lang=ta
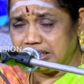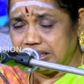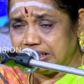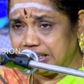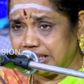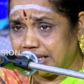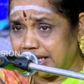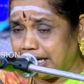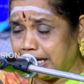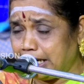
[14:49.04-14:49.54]

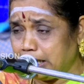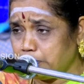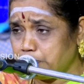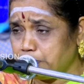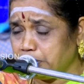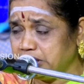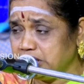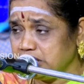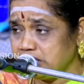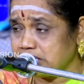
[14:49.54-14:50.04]
இதை
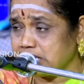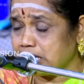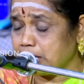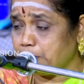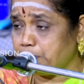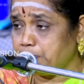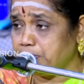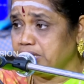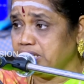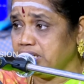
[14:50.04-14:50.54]
கேட்பது
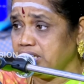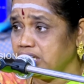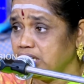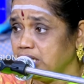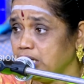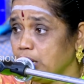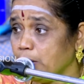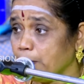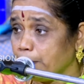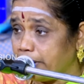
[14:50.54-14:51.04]
சிறப்பு
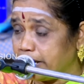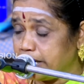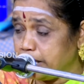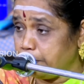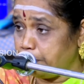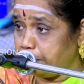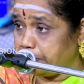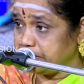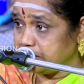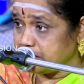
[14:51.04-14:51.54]

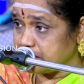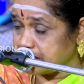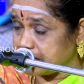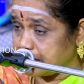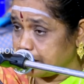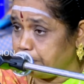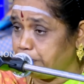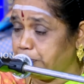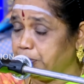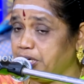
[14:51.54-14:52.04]
படிப்பது
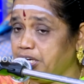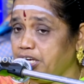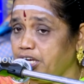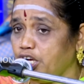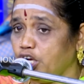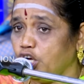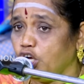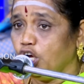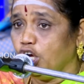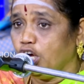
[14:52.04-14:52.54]
சிறப்பு
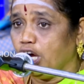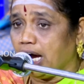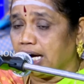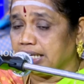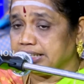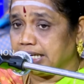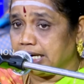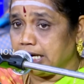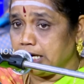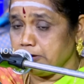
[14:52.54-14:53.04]

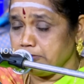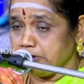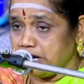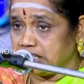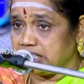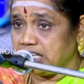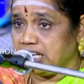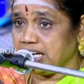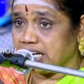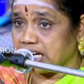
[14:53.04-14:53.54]
அதே
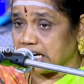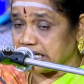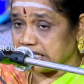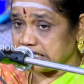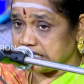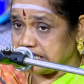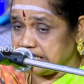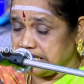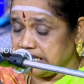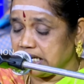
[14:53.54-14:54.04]
மாதிரி
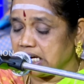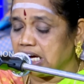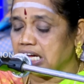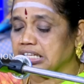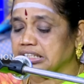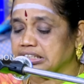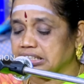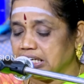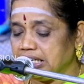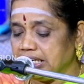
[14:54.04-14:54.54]
கடைசி
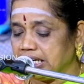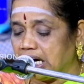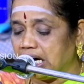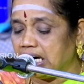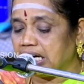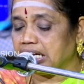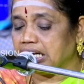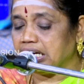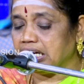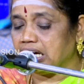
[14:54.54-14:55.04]
காலத்தில்
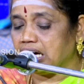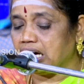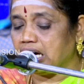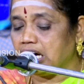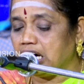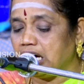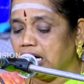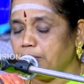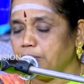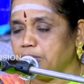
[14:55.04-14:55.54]

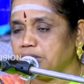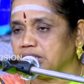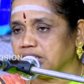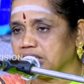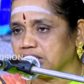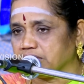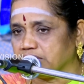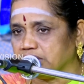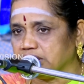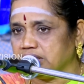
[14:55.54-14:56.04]
யாரெல்லாம்
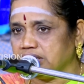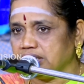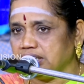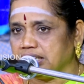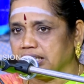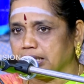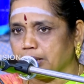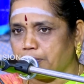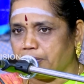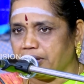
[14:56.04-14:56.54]
இது வந்து
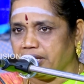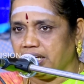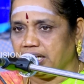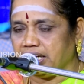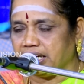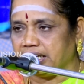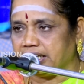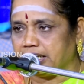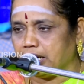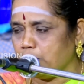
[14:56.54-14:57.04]
எப்படின்னு
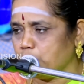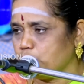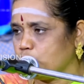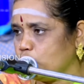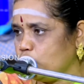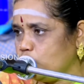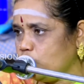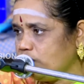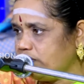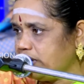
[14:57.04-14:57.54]
கேட்டால்
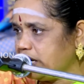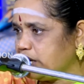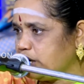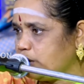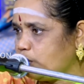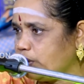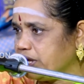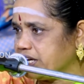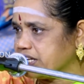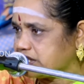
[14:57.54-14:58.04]

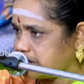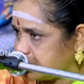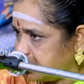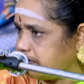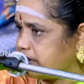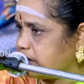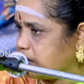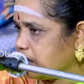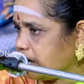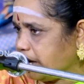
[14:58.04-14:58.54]
மூவருனுடைய
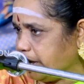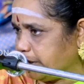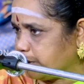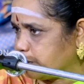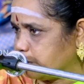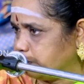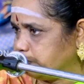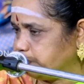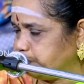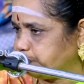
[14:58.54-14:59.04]
திருவருள்
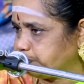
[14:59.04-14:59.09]
கிடைக்கும்